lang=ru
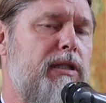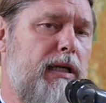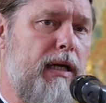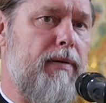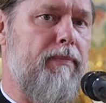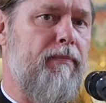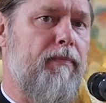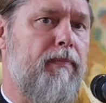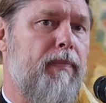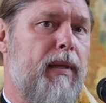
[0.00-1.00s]
все.
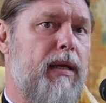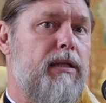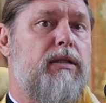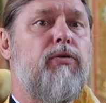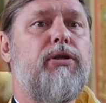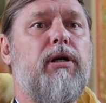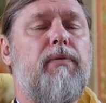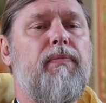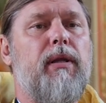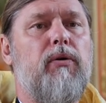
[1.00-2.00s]

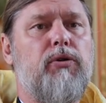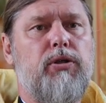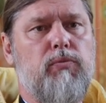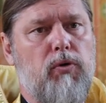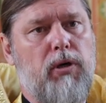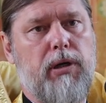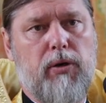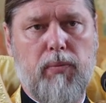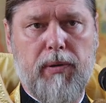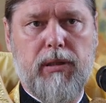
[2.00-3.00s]
Сегодня очень много
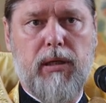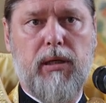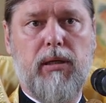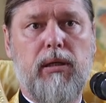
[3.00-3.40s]
ропота.